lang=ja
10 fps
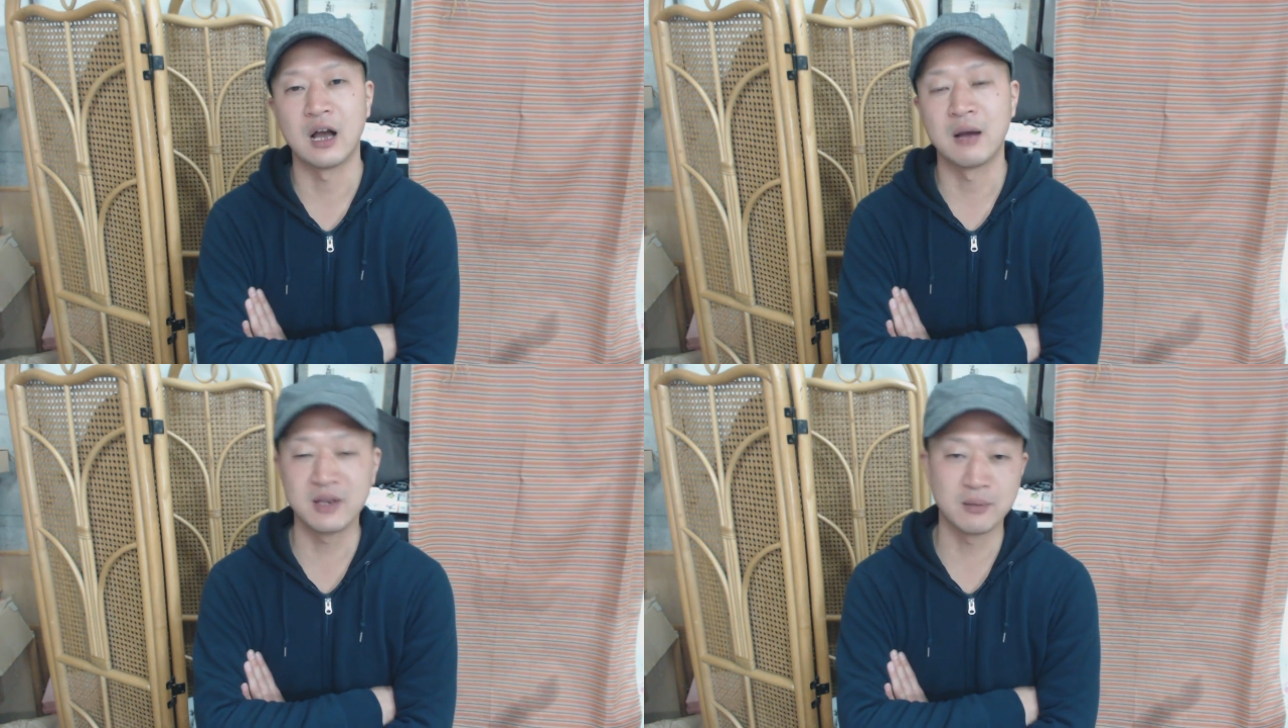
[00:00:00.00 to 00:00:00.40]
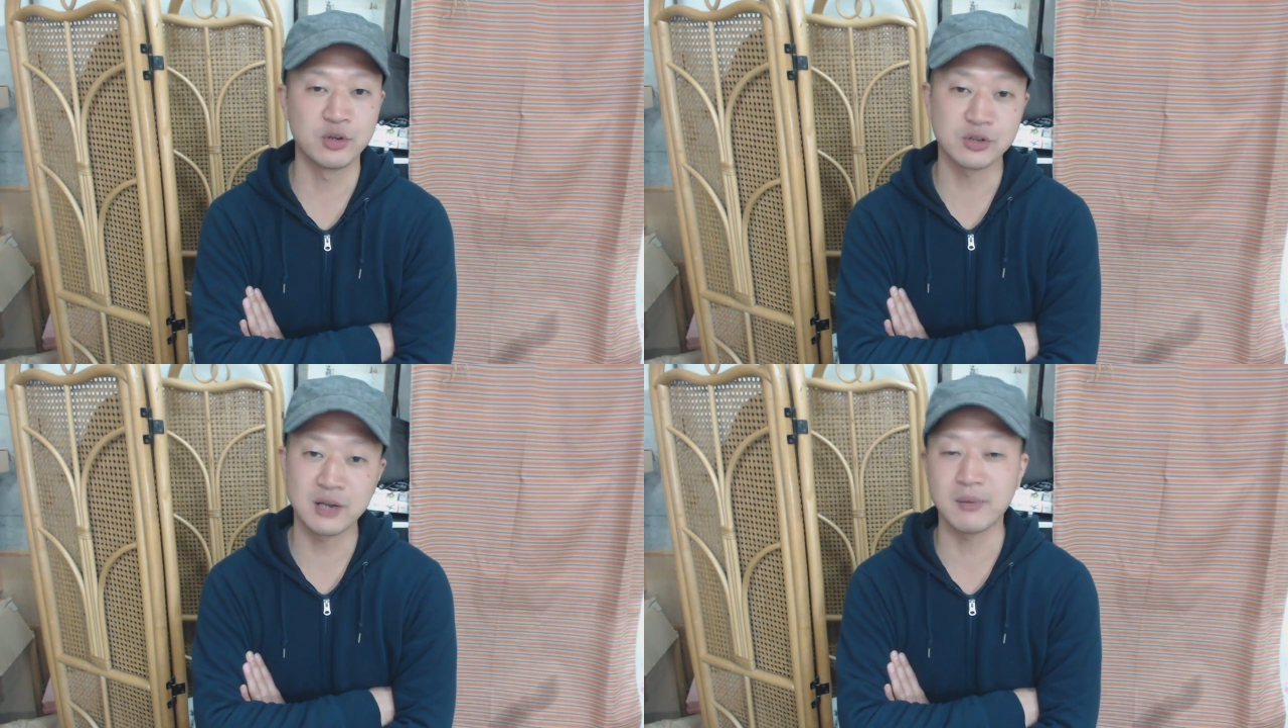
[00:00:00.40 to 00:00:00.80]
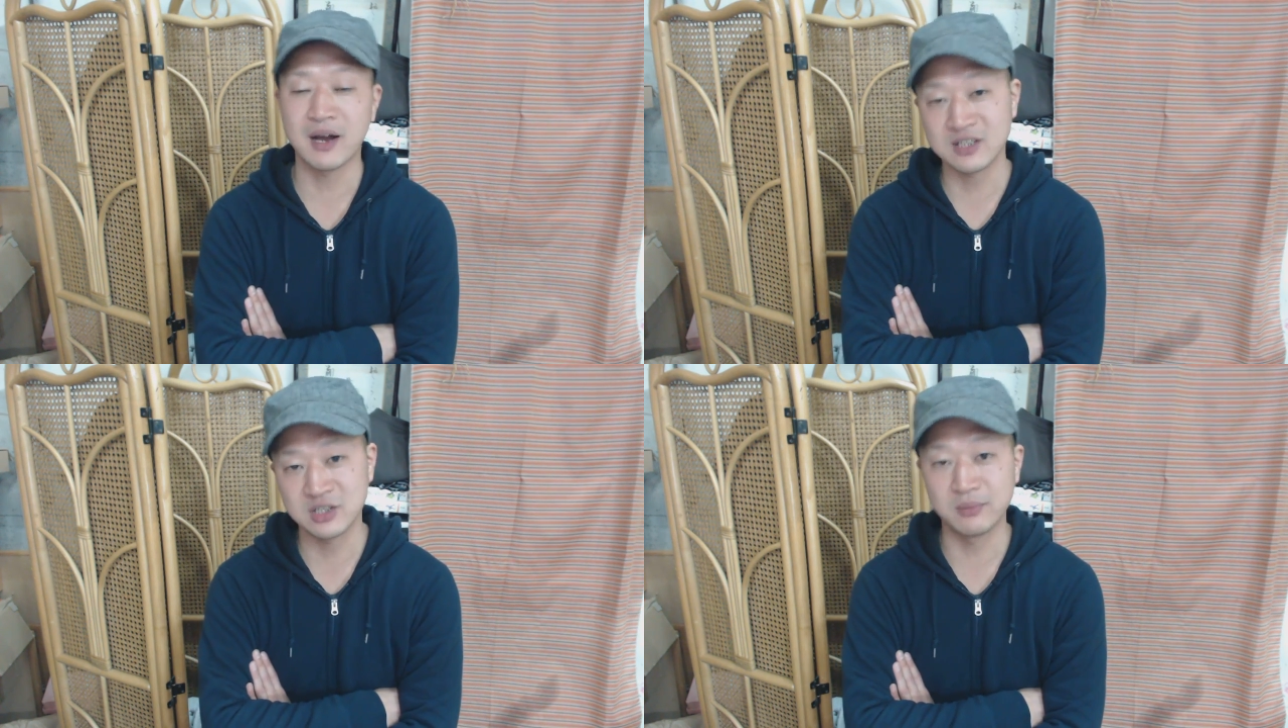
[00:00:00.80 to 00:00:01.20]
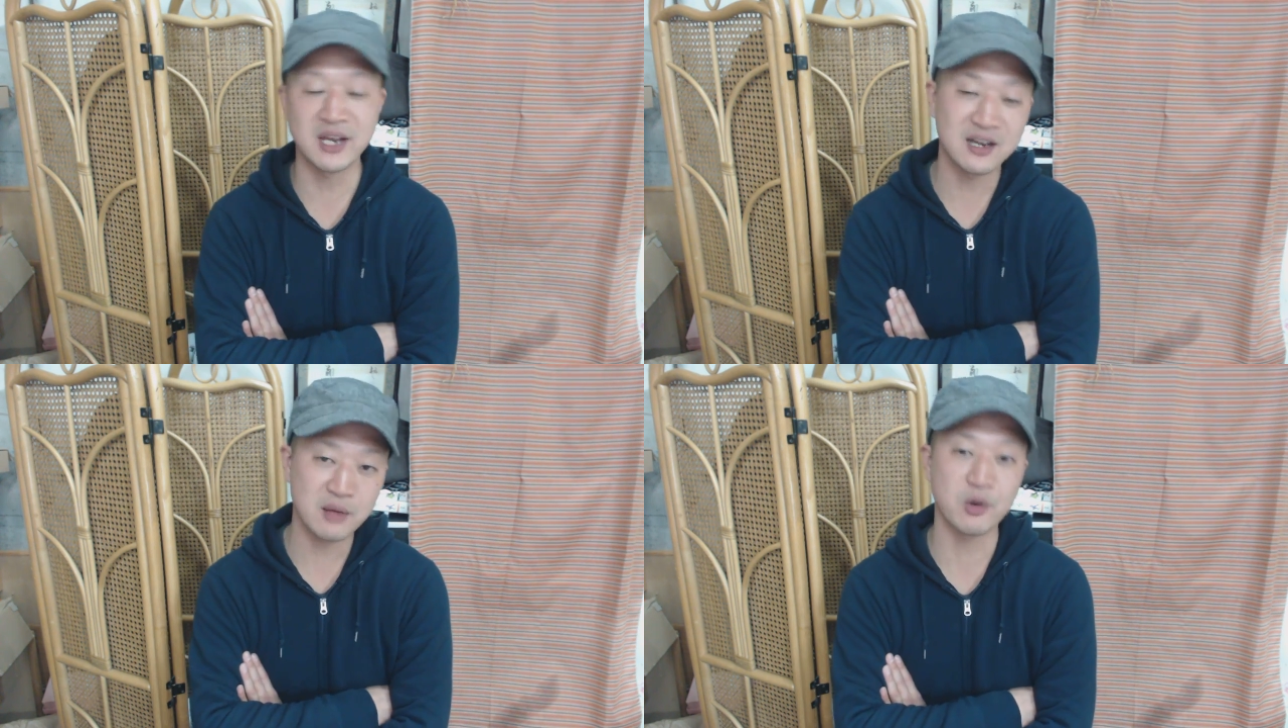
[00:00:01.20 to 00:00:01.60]
雨でも雪でも嵐でも
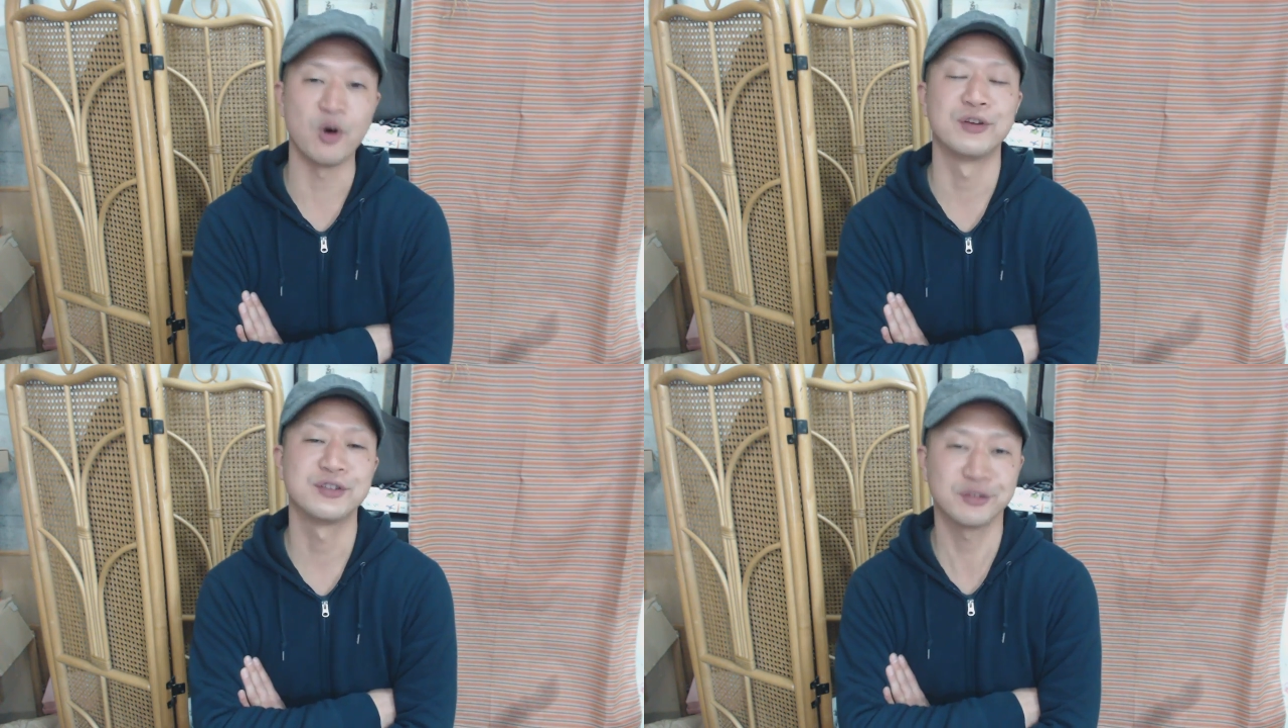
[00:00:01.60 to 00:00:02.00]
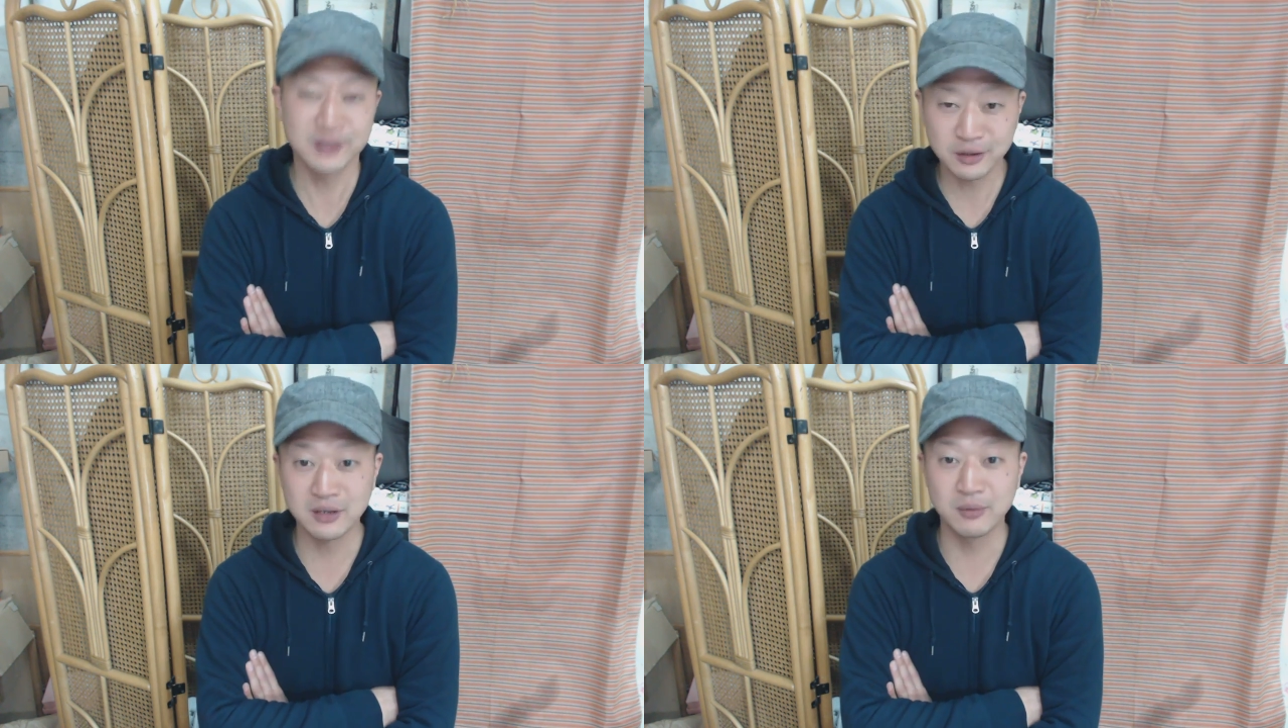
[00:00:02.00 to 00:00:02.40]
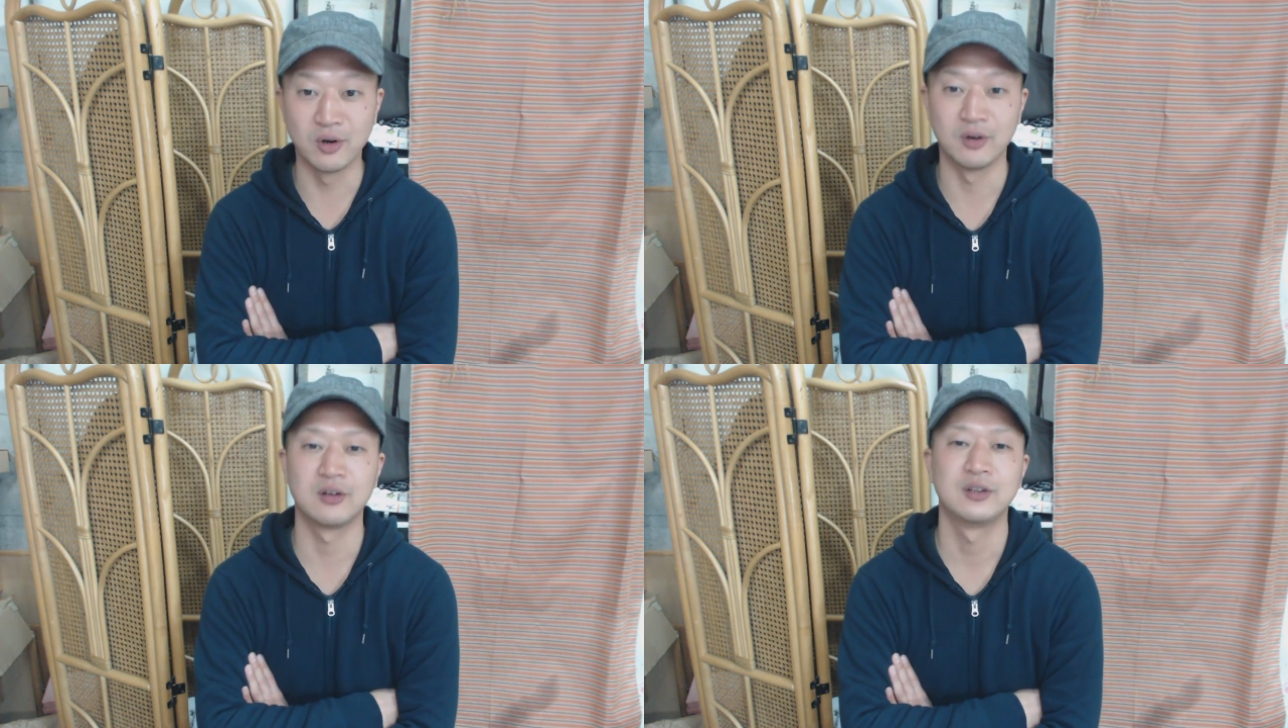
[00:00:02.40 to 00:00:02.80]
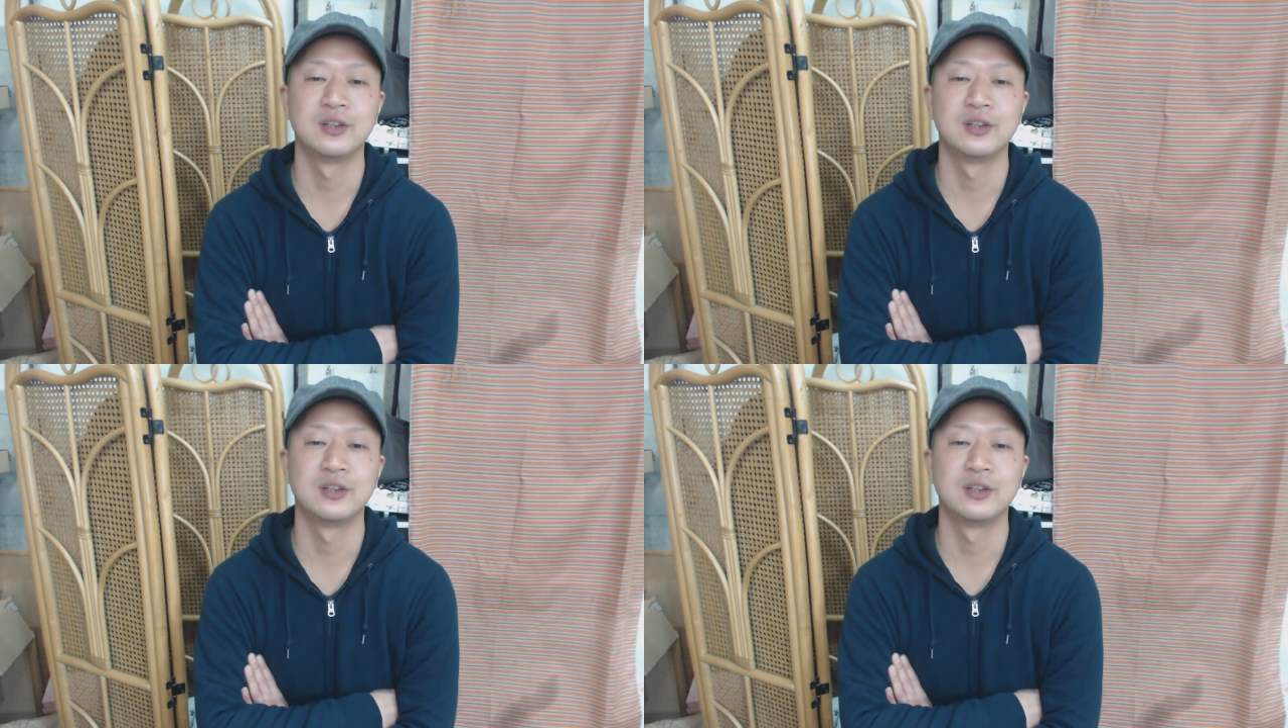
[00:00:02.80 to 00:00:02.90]
槍でも、そんな時でも